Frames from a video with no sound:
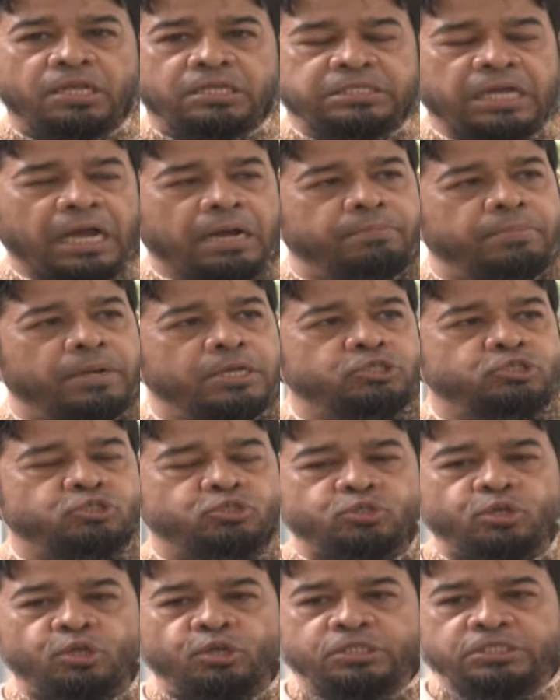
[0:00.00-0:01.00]
যে আমরা
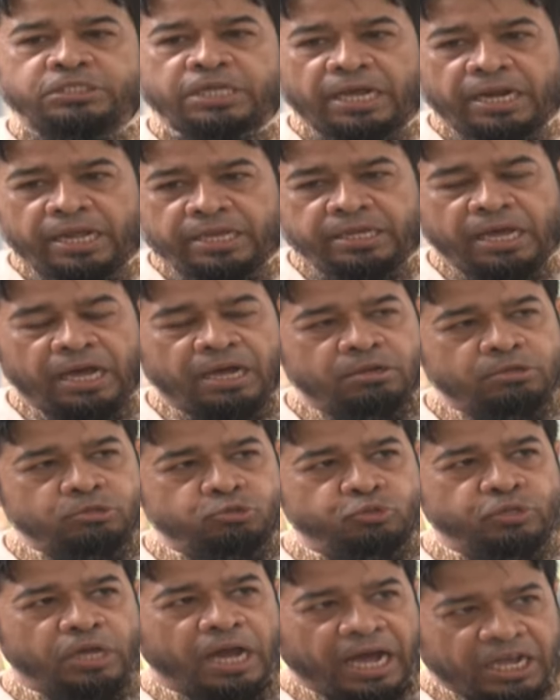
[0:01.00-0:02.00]
যারাই
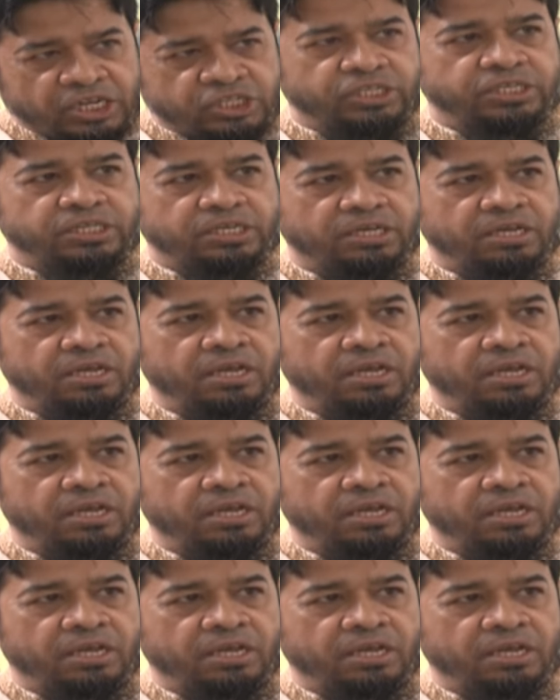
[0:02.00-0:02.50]
যদি আসি